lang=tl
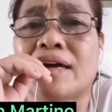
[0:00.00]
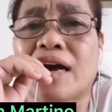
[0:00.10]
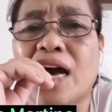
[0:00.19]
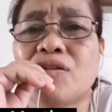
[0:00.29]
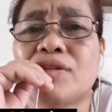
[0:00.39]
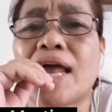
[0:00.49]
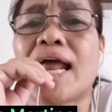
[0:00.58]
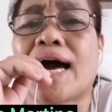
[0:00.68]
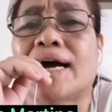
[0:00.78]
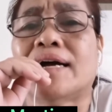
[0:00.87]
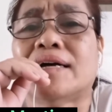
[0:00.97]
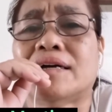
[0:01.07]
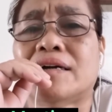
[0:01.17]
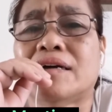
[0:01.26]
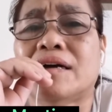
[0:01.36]
Kayo na lang.
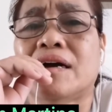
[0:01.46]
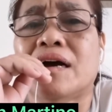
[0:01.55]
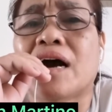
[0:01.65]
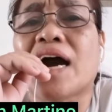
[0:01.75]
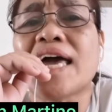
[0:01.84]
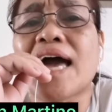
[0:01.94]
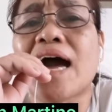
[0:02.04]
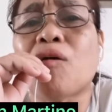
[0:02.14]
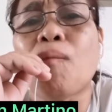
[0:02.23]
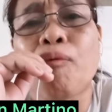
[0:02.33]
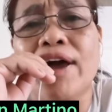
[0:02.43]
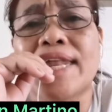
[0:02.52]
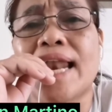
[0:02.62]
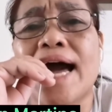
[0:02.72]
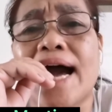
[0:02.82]
Kaya kung pwede
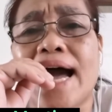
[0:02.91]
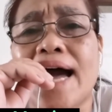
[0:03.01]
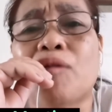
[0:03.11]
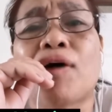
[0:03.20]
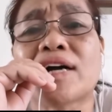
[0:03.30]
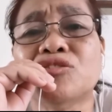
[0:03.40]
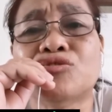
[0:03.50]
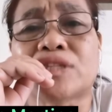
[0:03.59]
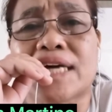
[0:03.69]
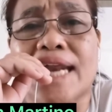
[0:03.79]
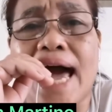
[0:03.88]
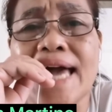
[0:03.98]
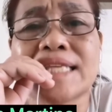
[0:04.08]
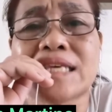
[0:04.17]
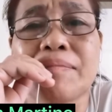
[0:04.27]
lang ha, huwag niyong
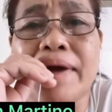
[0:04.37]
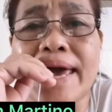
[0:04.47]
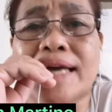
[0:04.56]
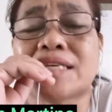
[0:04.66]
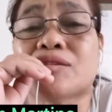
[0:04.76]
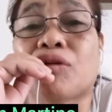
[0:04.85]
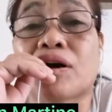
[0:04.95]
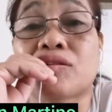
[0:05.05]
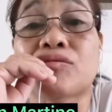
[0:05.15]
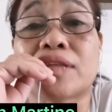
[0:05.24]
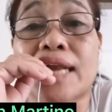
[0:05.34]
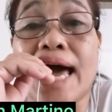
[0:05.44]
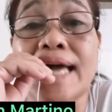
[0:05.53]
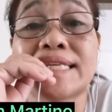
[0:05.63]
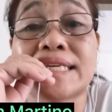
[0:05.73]
tirain si Megs, huwag niyong
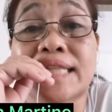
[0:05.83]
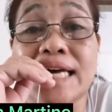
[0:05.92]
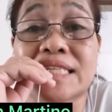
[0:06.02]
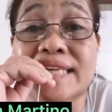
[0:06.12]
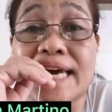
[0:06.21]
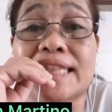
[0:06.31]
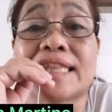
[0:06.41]
tirain si Tajet.